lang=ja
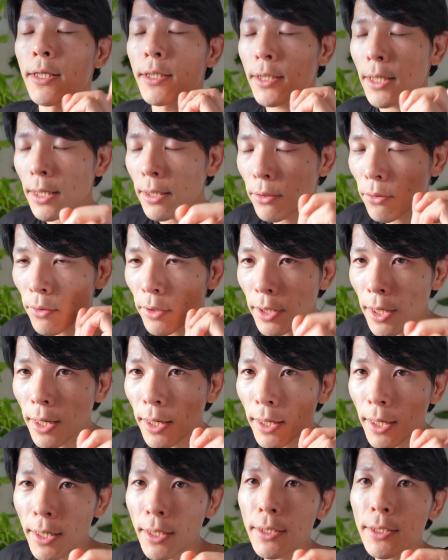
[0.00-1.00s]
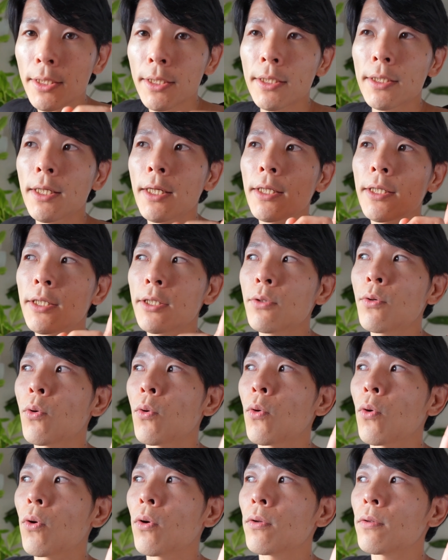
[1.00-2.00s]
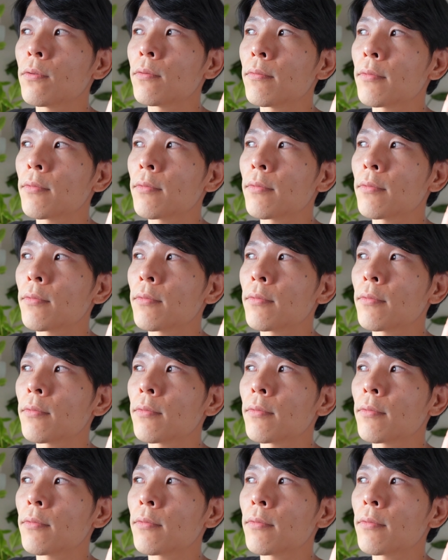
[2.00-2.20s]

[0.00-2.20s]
ちゃんと客観視して自己を